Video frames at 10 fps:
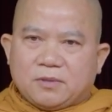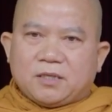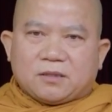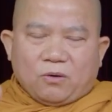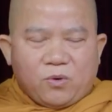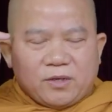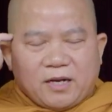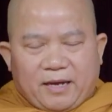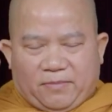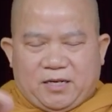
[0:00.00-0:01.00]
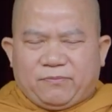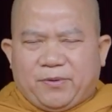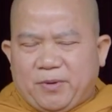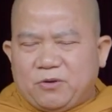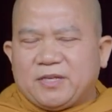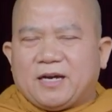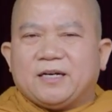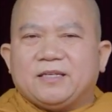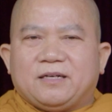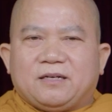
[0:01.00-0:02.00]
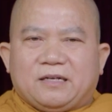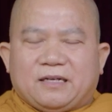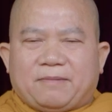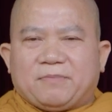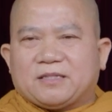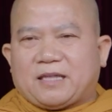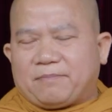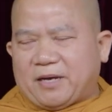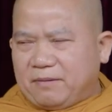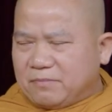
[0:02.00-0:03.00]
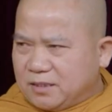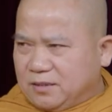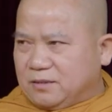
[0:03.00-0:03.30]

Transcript: cái tuổi này mà cái bị biểu nhớ như là 18 20